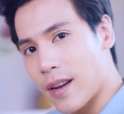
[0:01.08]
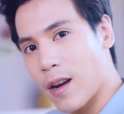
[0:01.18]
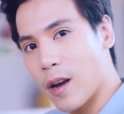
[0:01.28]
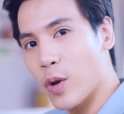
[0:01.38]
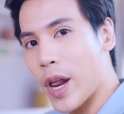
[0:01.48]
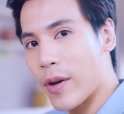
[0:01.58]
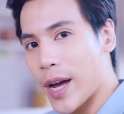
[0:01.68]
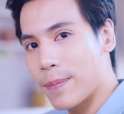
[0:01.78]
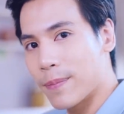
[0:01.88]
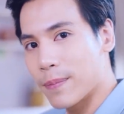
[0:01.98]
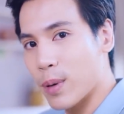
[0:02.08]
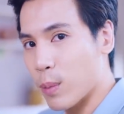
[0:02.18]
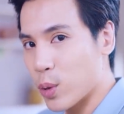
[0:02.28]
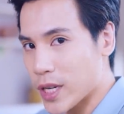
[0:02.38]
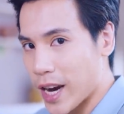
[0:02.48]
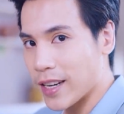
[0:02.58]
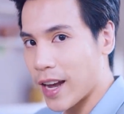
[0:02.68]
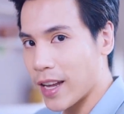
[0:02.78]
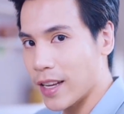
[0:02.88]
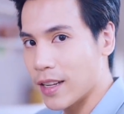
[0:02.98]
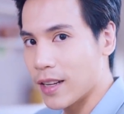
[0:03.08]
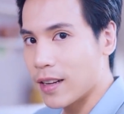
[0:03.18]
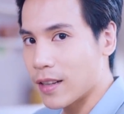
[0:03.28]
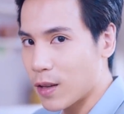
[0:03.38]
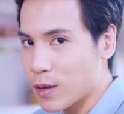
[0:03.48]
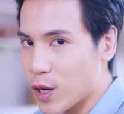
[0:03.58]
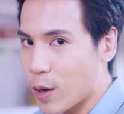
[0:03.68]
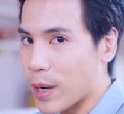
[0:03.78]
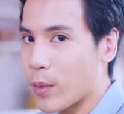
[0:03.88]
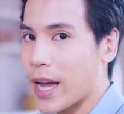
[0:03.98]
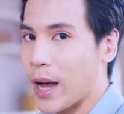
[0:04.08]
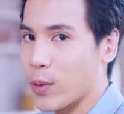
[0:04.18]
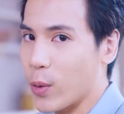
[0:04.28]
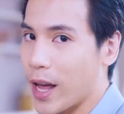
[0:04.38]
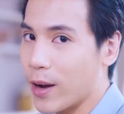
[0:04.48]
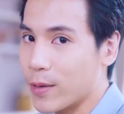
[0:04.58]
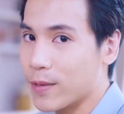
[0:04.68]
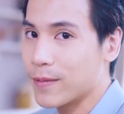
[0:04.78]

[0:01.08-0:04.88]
แน่นอนอยู่แล้วครับ ผมผู้ชายไทยต้องชอบขาวๆอยู่แล้ว